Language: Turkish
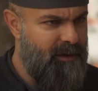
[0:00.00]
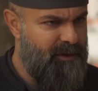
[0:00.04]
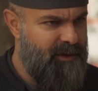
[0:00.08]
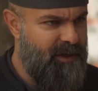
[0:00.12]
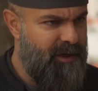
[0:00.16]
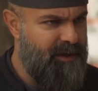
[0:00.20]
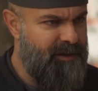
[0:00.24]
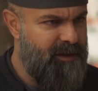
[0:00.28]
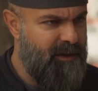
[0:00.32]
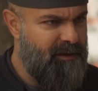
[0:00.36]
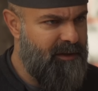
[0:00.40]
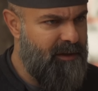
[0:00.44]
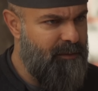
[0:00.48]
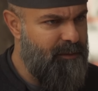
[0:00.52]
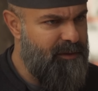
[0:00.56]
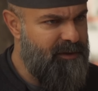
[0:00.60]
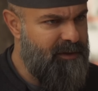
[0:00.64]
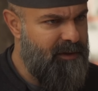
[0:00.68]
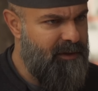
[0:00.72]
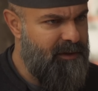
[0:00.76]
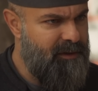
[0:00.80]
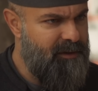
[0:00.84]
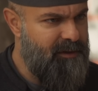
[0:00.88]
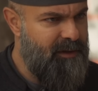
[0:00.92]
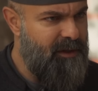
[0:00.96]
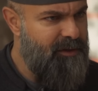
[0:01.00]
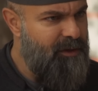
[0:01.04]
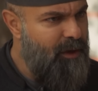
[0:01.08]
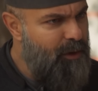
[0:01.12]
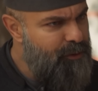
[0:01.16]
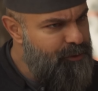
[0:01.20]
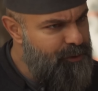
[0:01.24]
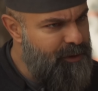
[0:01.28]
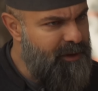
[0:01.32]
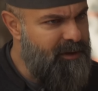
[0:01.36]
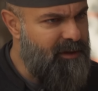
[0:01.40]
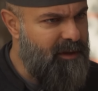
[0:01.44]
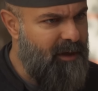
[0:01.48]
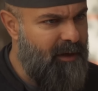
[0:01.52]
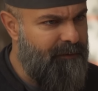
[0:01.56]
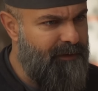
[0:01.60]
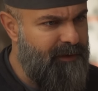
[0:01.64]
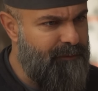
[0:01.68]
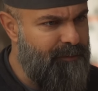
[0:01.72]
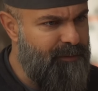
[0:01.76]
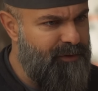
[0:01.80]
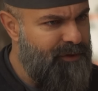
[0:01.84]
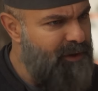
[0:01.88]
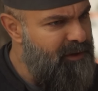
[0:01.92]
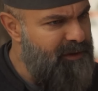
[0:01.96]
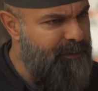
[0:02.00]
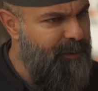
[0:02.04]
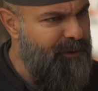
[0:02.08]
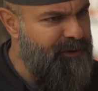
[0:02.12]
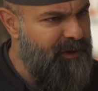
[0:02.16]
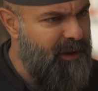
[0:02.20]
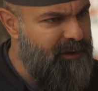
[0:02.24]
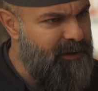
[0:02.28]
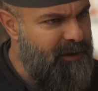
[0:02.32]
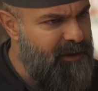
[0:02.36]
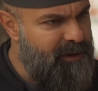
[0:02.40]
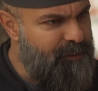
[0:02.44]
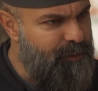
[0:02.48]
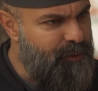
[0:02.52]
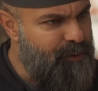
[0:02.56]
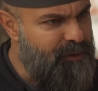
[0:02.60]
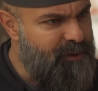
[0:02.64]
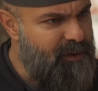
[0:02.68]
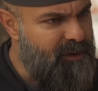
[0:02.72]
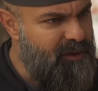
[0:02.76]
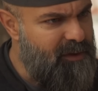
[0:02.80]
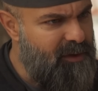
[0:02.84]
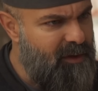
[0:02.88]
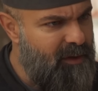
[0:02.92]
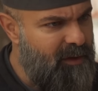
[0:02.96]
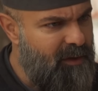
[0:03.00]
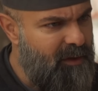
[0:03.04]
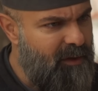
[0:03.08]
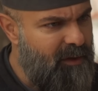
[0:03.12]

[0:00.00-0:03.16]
İçeri tıktırmışsınız. Tecavüzünü itiraf etmiş. Nasıl başardınız bunu siz?